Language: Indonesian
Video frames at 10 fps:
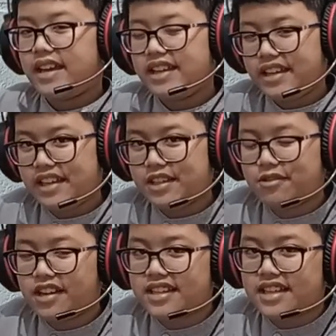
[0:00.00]
Ini
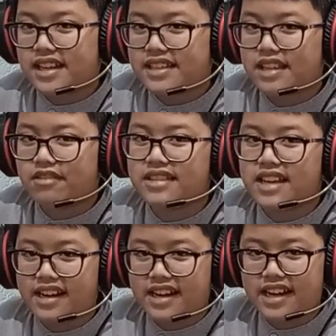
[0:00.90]
juga salah satu
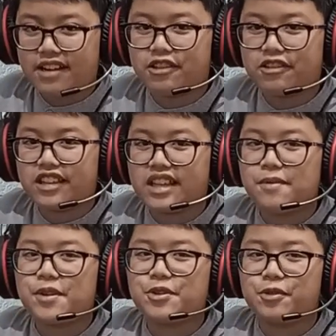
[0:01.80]
cara untuk
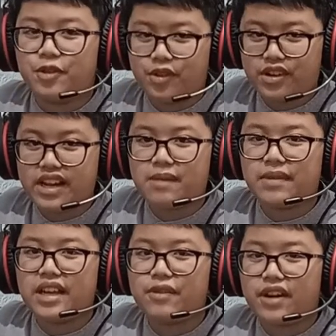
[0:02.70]
kita bersyukur dan
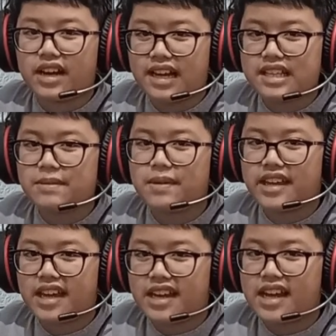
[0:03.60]
menginfakkan
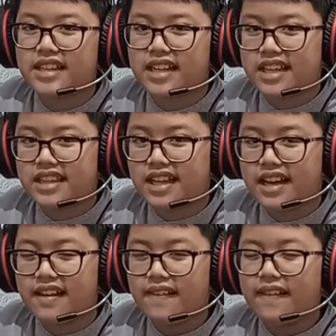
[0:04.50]
sebagian harta
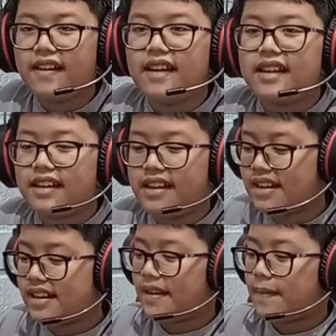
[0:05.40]
kita.
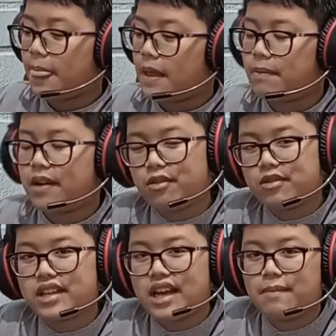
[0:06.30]
Dan perlu
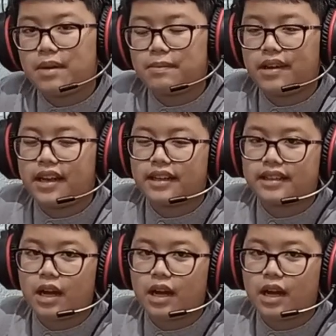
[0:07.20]
sahabat belian